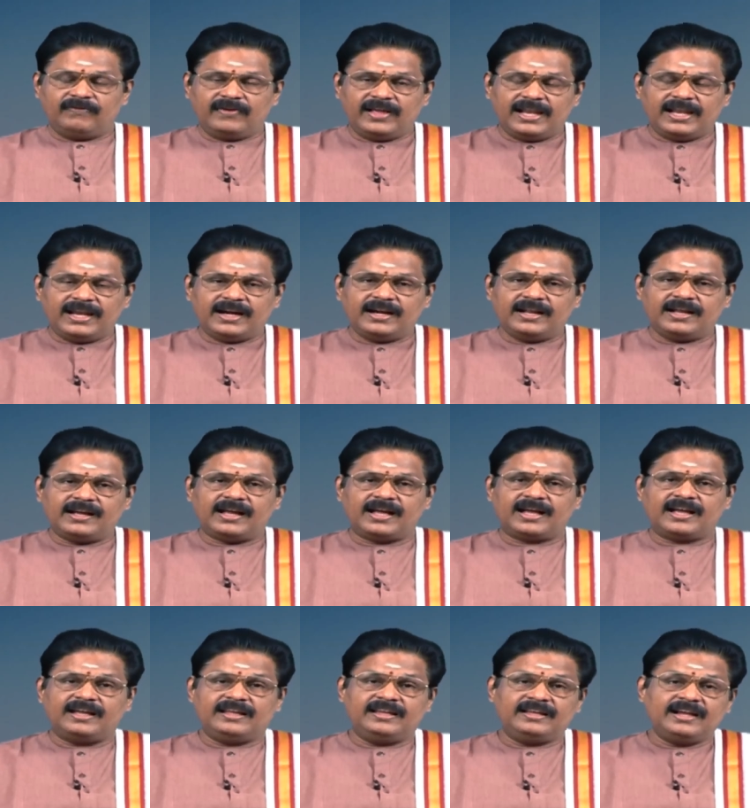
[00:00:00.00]

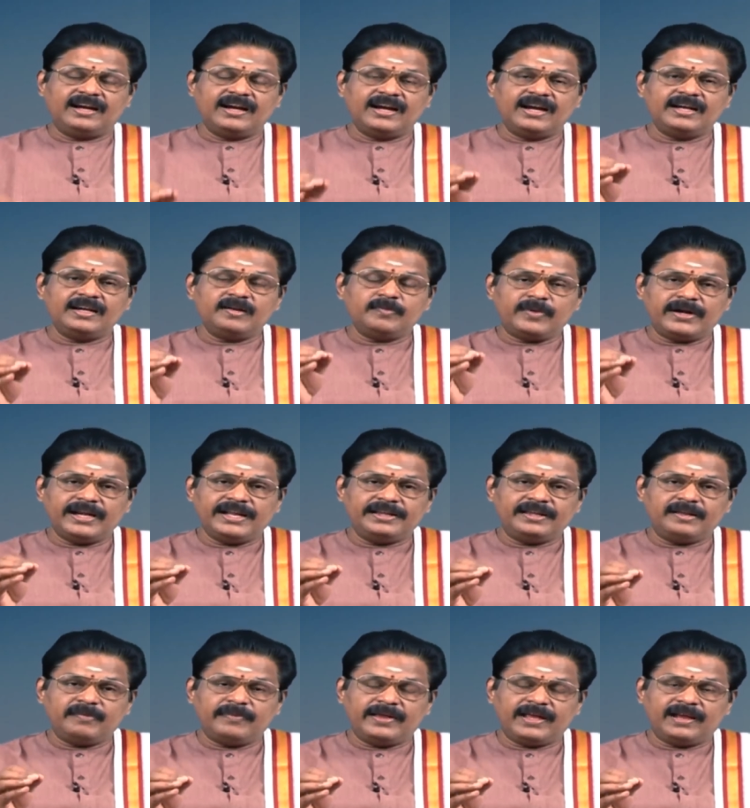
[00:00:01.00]
வேலைகளுக்காக ஏழு
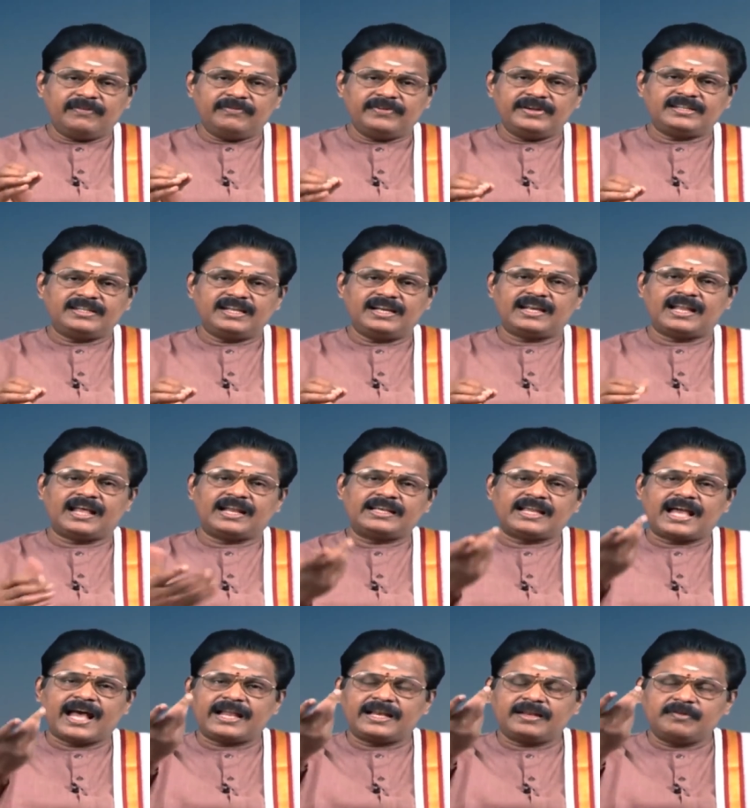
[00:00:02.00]
மணிக்கு மேல் வீட்டில் நான்
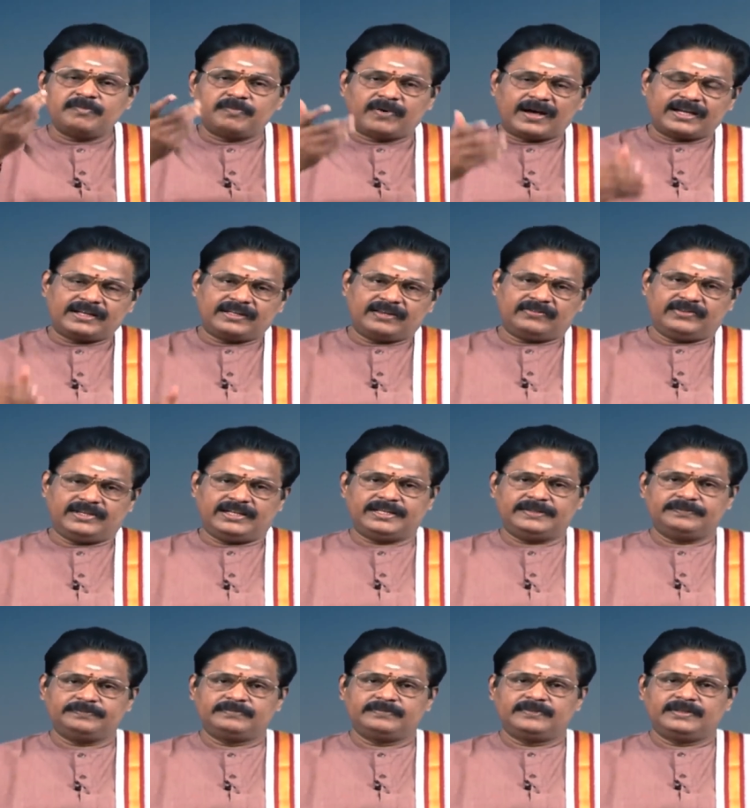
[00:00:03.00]
யாரையும்
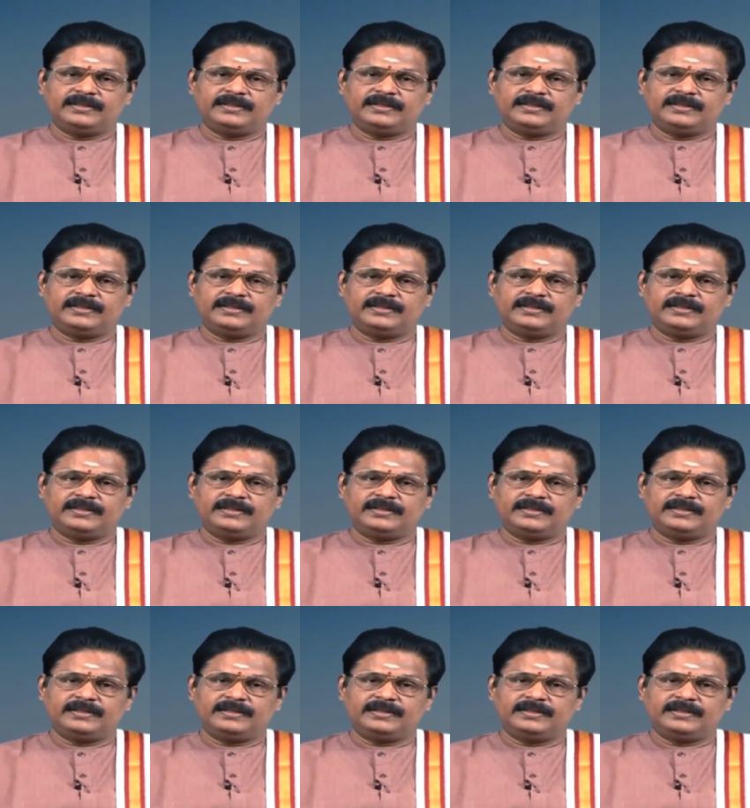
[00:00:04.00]
பார்க்கவில்லை